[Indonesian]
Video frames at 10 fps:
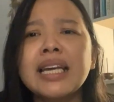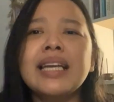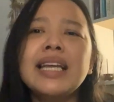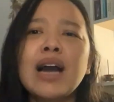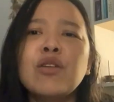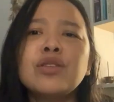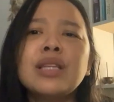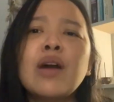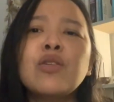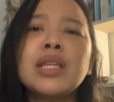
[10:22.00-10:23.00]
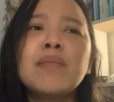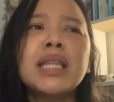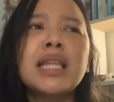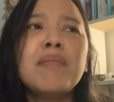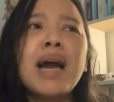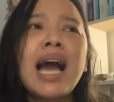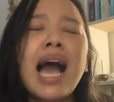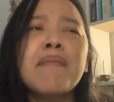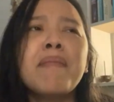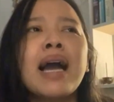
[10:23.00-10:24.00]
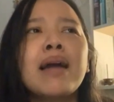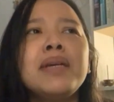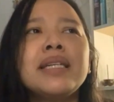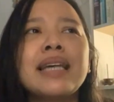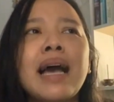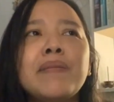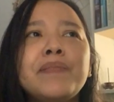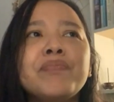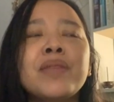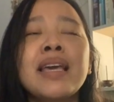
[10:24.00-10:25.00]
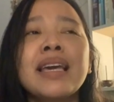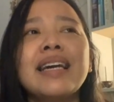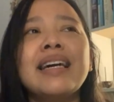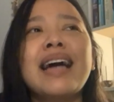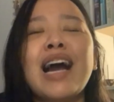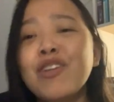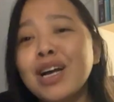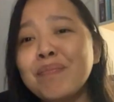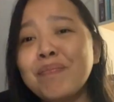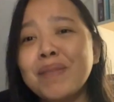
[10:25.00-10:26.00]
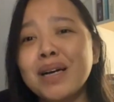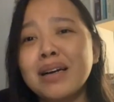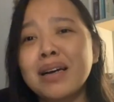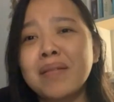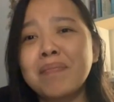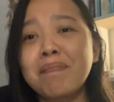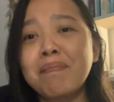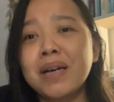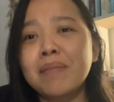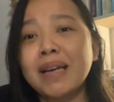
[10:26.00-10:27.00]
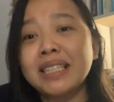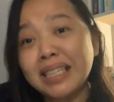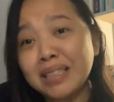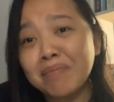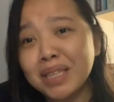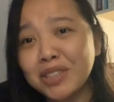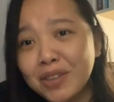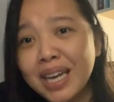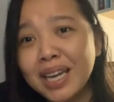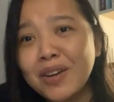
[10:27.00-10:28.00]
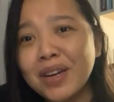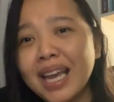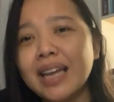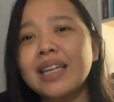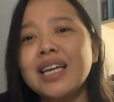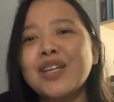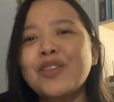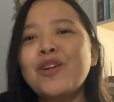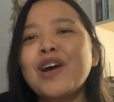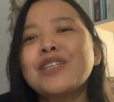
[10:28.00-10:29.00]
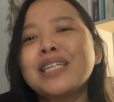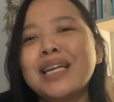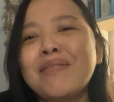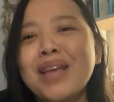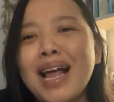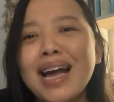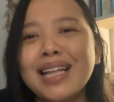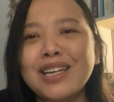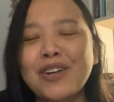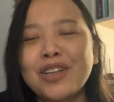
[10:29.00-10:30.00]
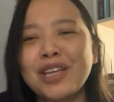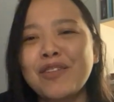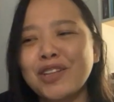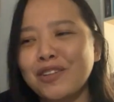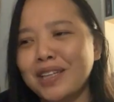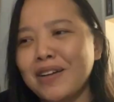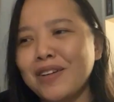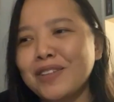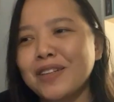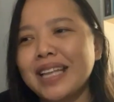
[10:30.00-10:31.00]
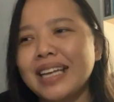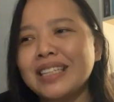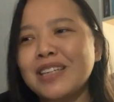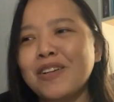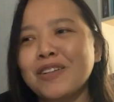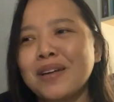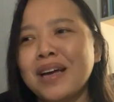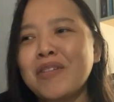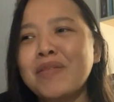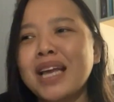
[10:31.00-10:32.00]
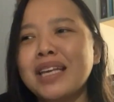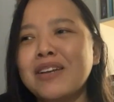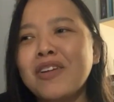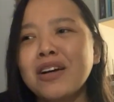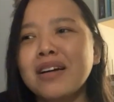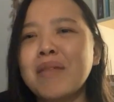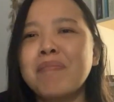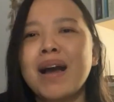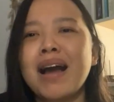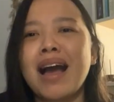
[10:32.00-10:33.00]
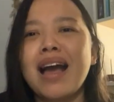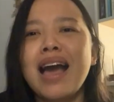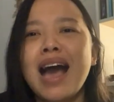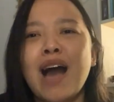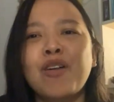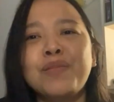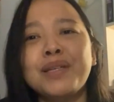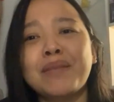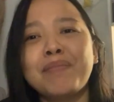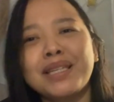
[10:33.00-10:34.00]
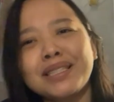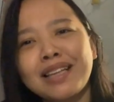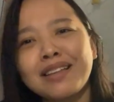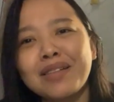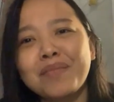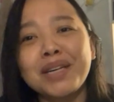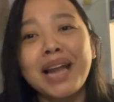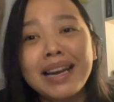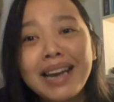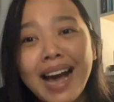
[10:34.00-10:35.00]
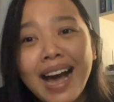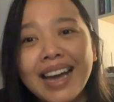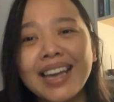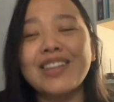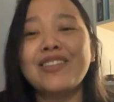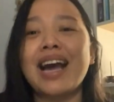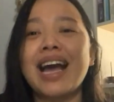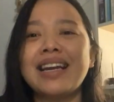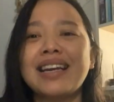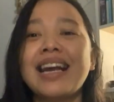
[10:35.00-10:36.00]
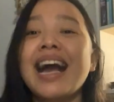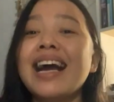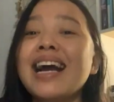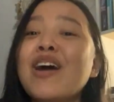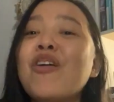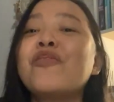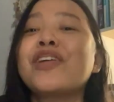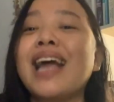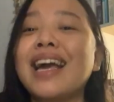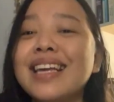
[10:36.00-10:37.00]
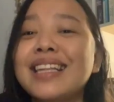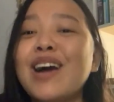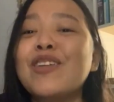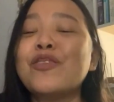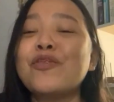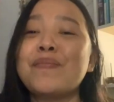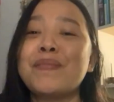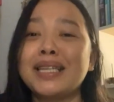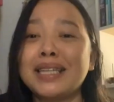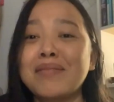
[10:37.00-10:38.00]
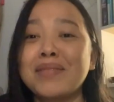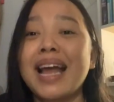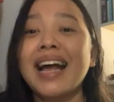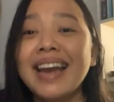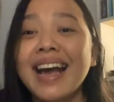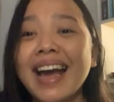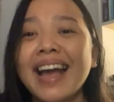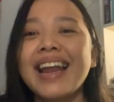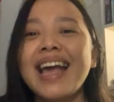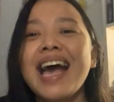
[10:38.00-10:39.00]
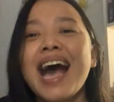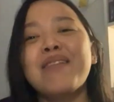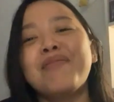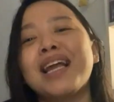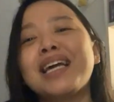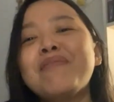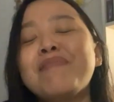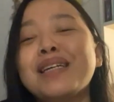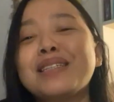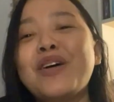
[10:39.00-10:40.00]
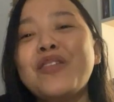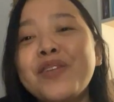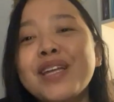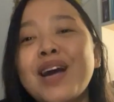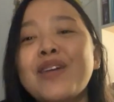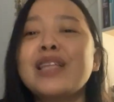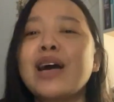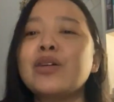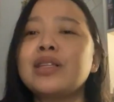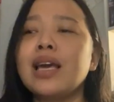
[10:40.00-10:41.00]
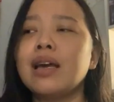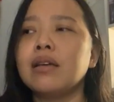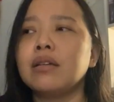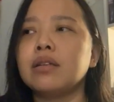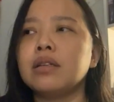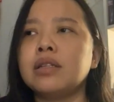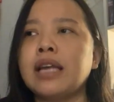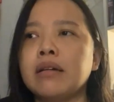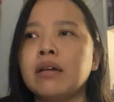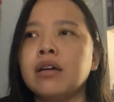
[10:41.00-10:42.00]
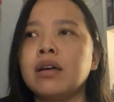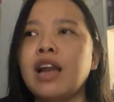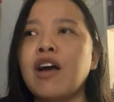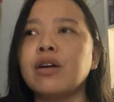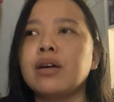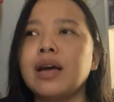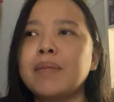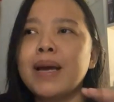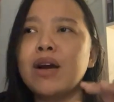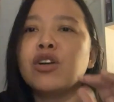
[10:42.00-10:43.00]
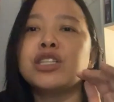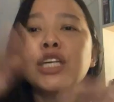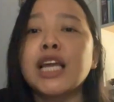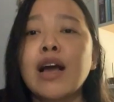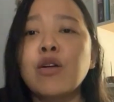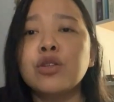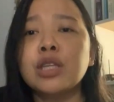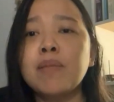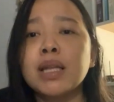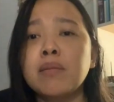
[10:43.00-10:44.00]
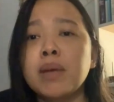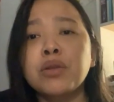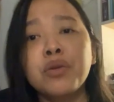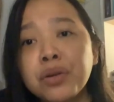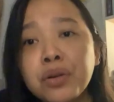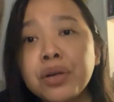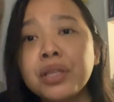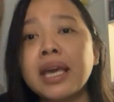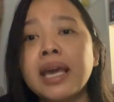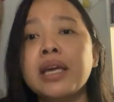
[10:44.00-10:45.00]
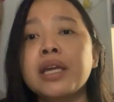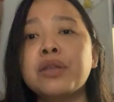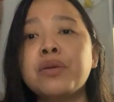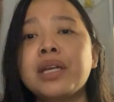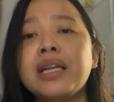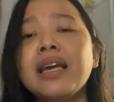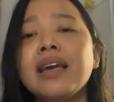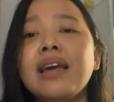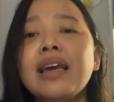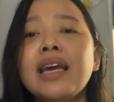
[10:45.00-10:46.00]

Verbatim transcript: jadi aku takut tiba-tiba apakah bisa uh, aku kan uh, Eh, pasien cemas juga ya dok ya. Hmm. Dulu aku sering bilang kan ke dokter waktu kita konsultasi, dok aku nanya dok apakah aku bisa pingsan mendadak gitu kan? Enggak enggak hmm. covid aja takut pingsan mendadak kan? Iya. Apalagi yeah. pas covid, aku takutnya uh, apa oksigen aku tiba-tiba turun kayak gitu. Hmm, Jadi hmm.